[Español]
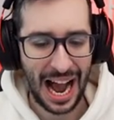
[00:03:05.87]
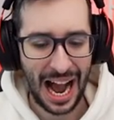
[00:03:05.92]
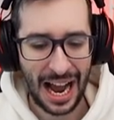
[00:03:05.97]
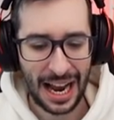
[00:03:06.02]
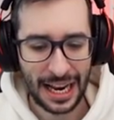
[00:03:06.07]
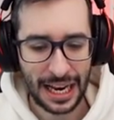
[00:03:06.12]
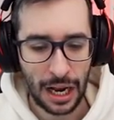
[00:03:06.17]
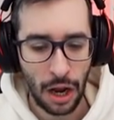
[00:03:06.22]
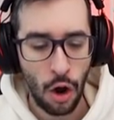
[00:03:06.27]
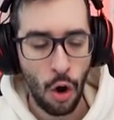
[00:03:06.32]

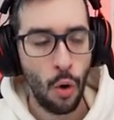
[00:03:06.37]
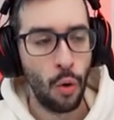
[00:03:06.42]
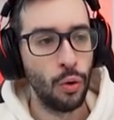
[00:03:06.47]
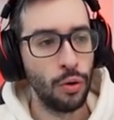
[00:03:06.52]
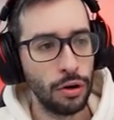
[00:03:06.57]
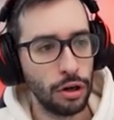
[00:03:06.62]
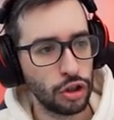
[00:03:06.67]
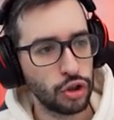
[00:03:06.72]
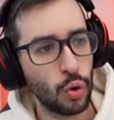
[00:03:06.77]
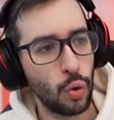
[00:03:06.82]
hay
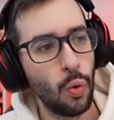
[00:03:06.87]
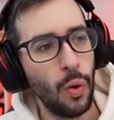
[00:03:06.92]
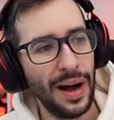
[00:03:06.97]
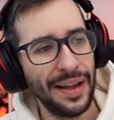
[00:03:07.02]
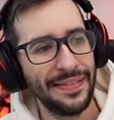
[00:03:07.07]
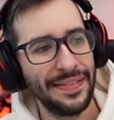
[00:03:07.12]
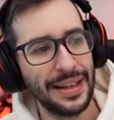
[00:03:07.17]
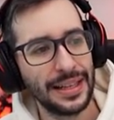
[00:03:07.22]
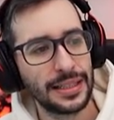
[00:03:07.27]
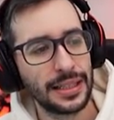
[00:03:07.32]
unos
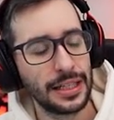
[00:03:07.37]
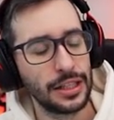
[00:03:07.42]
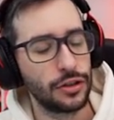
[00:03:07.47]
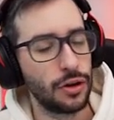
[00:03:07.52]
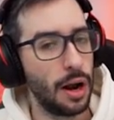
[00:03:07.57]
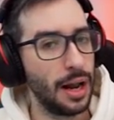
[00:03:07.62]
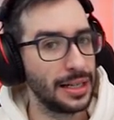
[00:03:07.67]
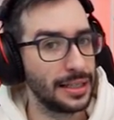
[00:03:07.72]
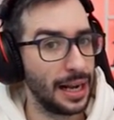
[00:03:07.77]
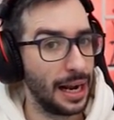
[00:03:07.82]
guantes que
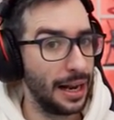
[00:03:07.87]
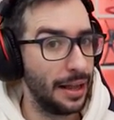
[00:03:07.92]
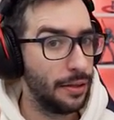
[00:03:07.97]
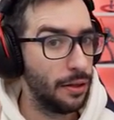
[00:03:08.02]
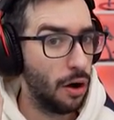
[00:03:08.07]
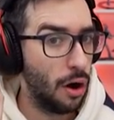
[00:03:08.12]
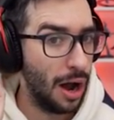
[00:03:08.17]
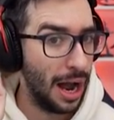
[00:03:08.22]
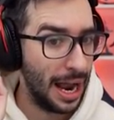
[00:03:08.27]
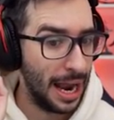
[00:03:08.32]
solo han
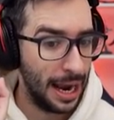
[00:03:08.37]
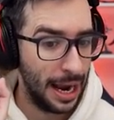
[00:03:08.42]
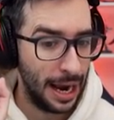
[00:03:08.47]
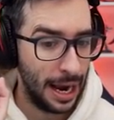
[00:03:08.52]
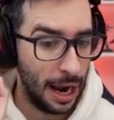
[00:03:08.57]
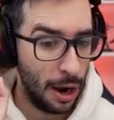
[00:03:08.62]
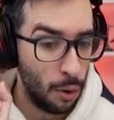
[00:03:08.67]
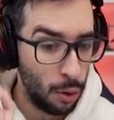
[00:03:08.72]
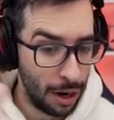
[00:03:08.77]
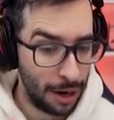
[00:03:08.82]
salido
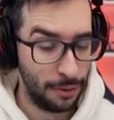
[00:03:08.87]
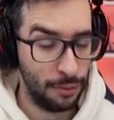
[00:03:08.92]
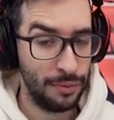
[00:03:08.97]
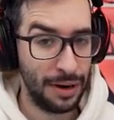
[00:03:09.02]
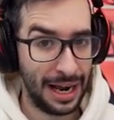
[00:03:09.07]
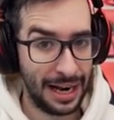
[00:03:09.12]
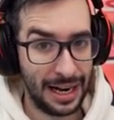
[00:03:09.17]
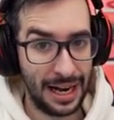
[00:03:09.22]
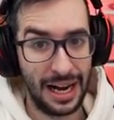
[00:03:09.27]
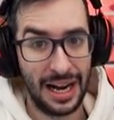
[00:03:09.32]
eh, en
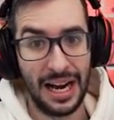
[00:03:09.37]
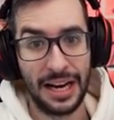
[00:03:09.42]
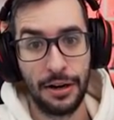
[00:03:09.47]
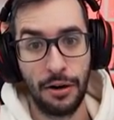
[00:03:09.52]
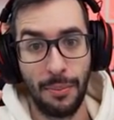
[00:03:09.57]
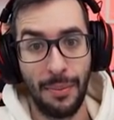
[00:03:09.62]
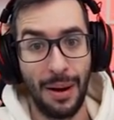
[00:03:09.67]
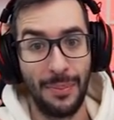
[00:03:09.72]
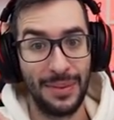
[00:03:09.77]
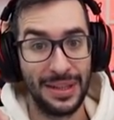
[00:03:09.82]
una caja y
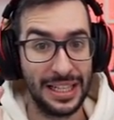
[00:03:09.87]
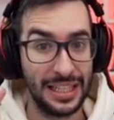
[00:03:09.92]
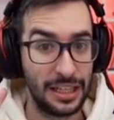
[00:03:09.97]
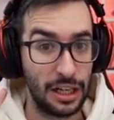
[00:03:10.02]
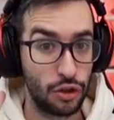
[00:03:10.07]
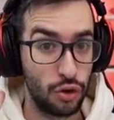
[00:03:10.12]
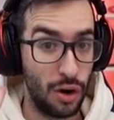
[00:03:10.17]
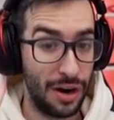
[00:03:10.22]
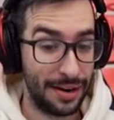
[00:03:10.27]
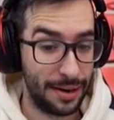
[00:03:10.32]
normalmente se
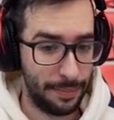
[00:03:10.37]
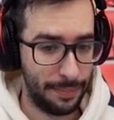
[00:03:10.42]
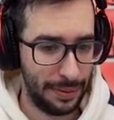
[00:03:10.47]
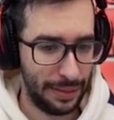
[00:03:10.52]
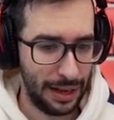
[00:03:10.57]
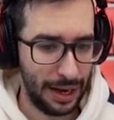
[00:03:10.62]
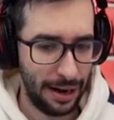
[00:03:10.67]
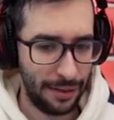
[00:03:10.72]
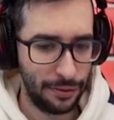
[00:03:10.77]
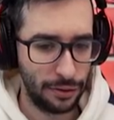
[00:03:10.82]
suele
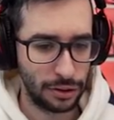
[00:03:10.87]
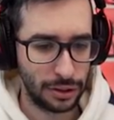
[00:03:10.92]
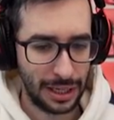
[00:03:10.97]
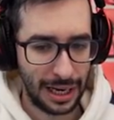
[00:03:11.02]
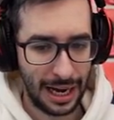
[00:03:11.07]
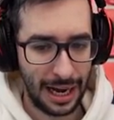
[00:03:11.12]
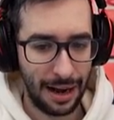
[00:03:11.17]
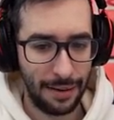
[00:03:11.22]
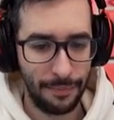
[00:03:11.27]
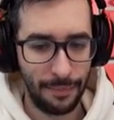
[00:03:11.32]
repetir en dos
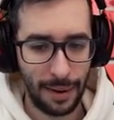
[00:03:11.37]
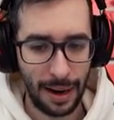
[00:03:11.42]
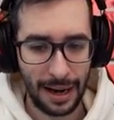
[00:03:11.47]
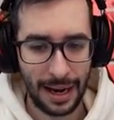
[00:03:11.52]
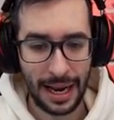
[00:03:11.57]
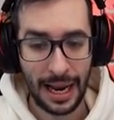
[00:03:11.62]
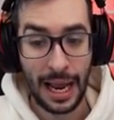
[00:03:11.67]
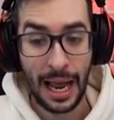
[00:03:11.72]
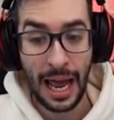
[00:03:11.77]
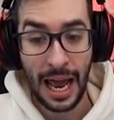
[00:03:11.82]
cajas,
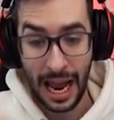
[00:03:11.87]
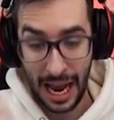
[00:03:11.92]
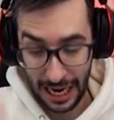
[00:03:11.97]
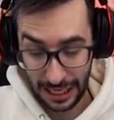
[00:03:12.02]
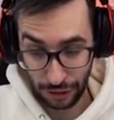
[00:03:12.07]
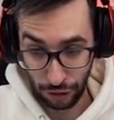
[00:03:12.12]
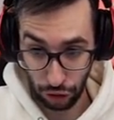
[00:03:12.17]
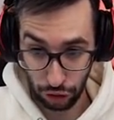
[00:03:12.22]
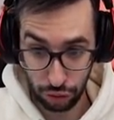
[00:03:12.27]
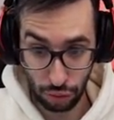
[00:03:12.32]
¿vale?
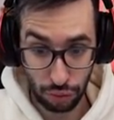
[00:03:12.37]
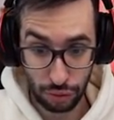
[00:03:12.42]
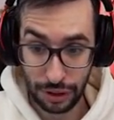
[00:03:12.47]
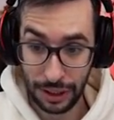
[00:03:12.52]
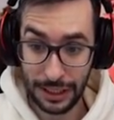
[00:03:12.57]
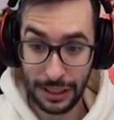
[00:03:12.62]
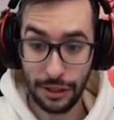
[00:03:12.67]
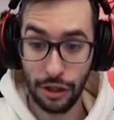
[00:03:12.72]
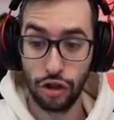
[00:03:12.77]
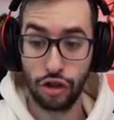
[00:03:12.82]
Esos
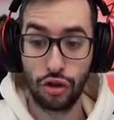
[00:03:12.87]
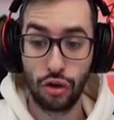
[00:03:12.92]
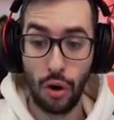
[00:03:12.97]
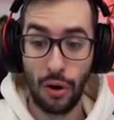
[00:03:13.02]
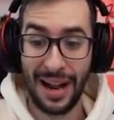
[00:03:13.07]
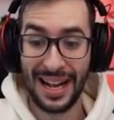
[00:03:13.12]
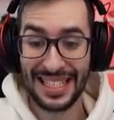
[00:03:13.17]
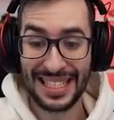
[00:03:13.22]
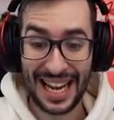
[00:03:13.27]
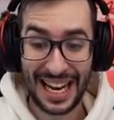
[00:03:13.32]
cuchillos solo
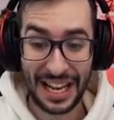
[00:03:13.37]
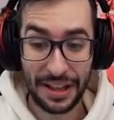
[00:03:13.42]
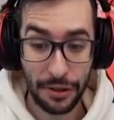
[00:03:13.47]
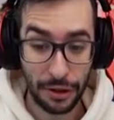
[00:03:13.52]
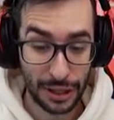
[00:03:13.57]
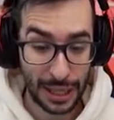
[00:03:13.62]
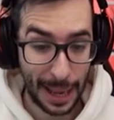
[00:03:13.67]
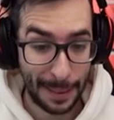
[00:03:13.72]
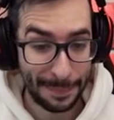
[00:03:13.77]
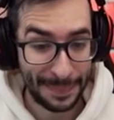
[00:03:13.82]
han salido
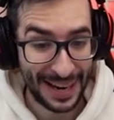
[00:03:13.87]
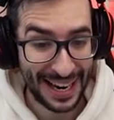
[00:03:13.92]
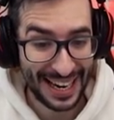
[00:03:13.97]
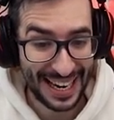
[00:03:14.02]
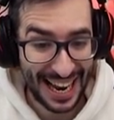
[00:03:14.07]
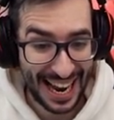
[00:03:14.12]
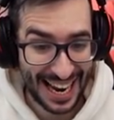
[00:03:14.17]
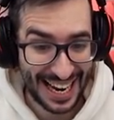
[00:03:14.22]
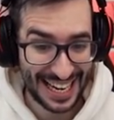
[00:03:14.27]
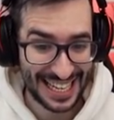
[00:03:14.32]
también
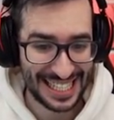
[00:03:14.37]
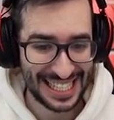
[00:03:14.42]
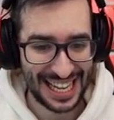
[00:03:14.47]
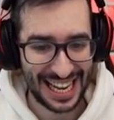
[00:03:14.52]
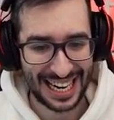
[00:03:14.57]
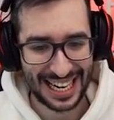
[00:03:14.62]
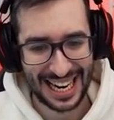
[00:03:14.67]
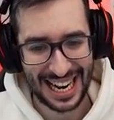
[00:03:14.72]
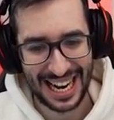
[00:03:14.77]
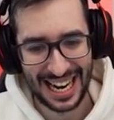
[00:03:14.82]
en esta
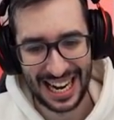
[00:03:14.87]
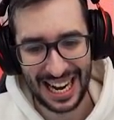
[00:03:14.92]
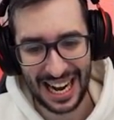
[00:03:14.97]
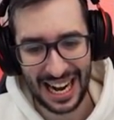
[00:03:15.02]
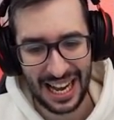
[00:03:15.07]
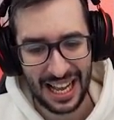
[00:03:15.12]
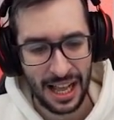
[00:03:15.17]
caja.